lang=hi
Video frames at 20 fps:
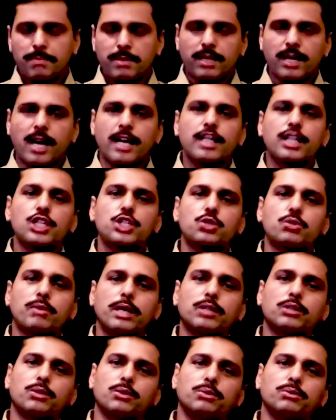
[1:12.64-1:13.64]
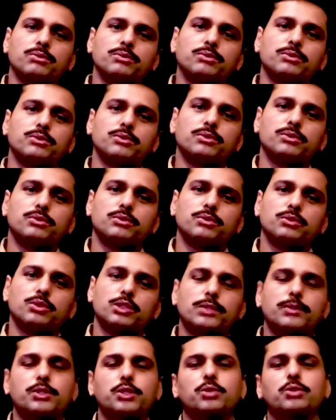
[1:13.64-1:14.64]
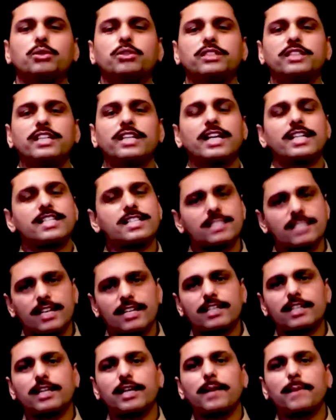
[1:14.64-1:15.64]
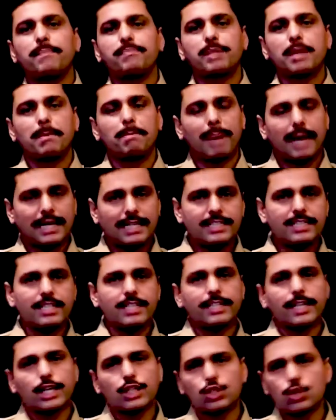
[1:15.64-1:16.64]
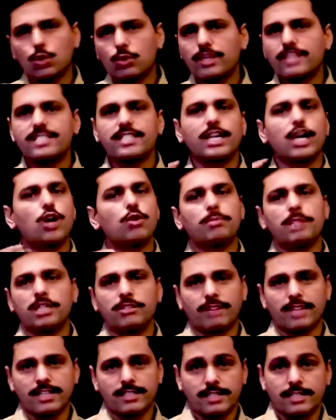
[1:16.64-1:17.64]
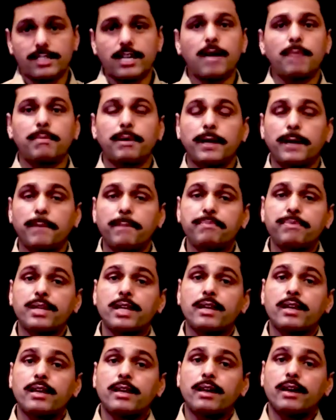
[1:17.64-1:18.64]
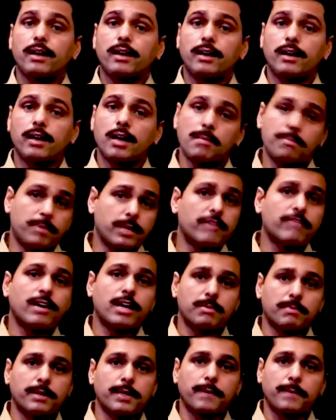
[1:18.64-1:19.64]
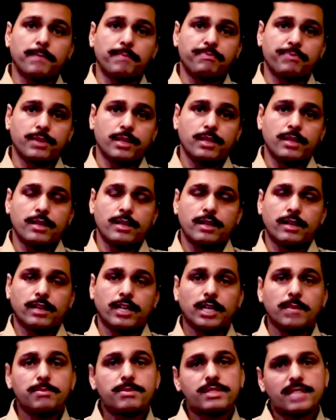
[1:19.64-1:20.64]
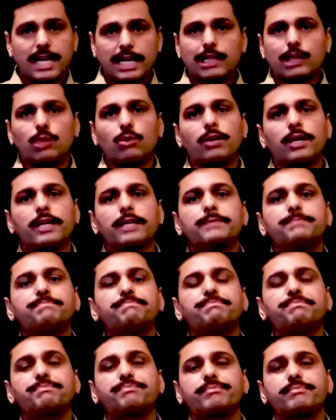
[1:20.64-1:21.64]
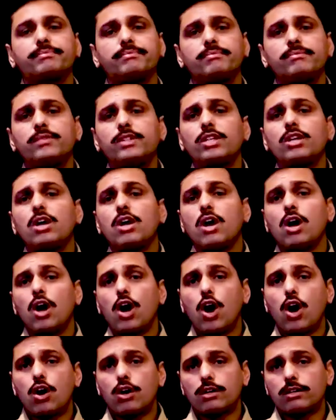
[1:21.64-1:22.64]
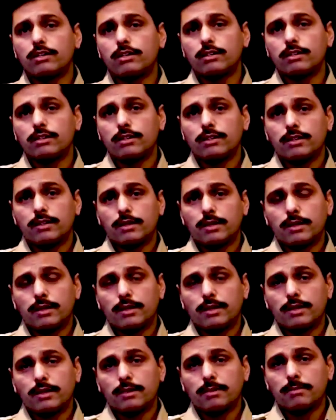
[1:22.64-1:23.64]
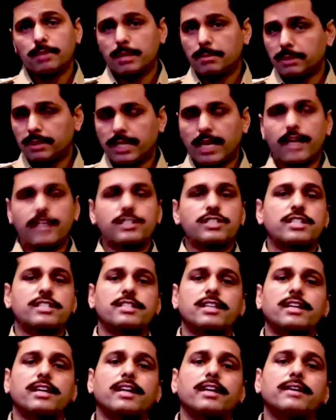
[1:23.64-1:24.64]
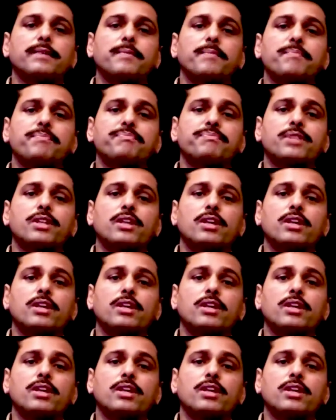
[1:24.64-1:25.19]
मैं अपनी कहानी की शुरुआत करूँ तो शुरू होती है राजस्थान के पाली जिले के एक छोटे से गांव भीटवाड़ा से जहाँ पे हम परिवार में करीब सात लोग हैं और मेरे पिता एक शिक्षक हैं